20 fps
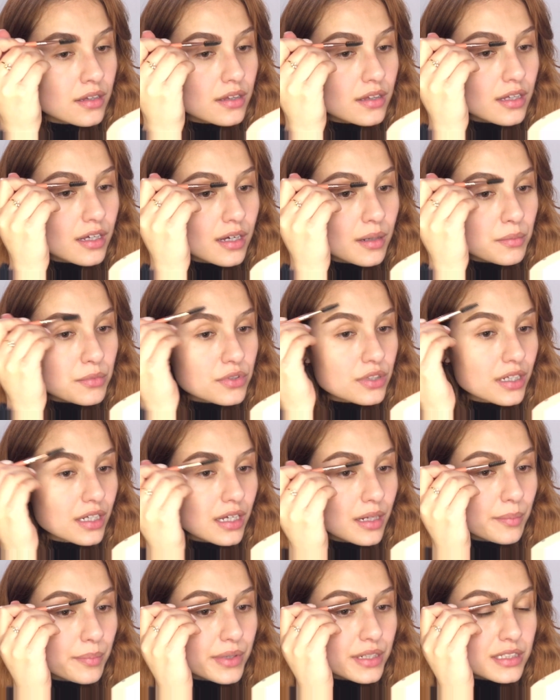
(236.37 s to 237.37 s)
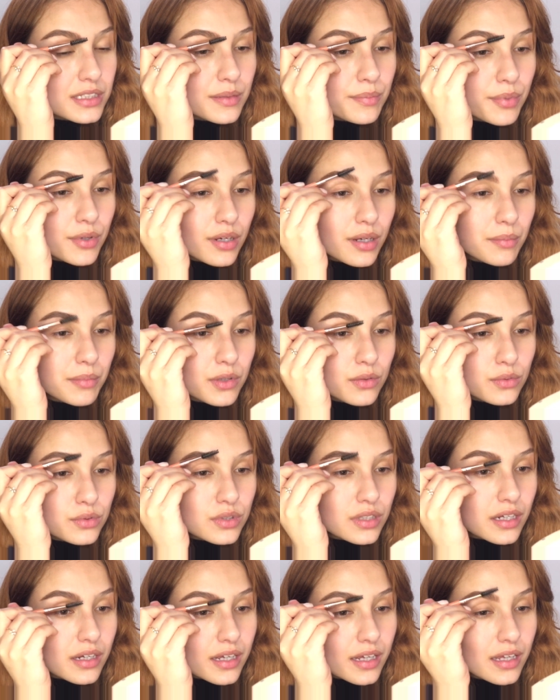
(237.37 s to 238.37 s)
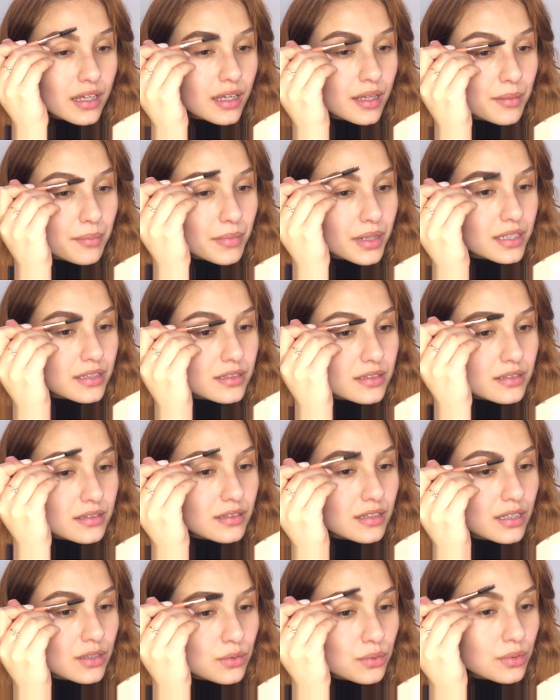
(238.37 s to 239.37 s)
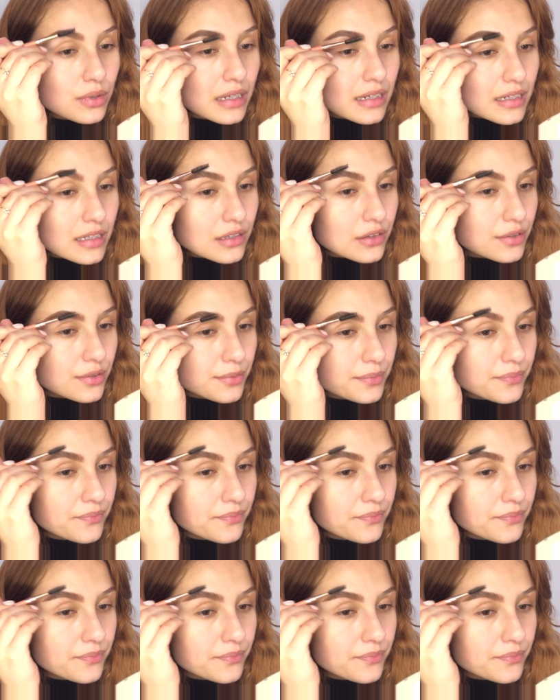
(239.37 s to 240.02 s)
Digamos aquí al principio que me gusta que quede más naturalito.